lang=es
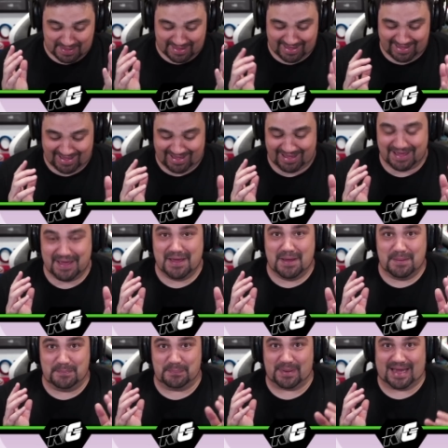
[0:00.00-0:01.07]
de
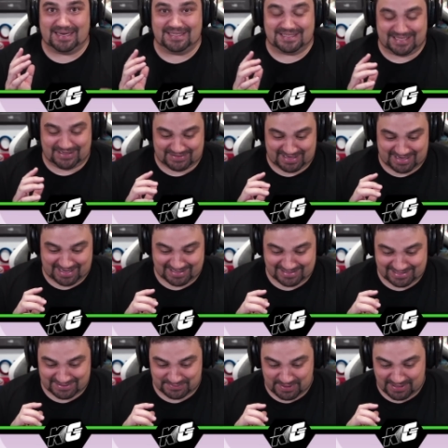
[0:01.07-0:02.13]
Pansy, o sea, ya
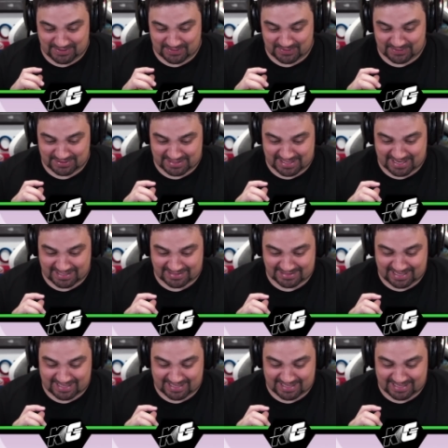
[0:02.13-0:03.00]
estáis viendo, ¿no? Si llega a estar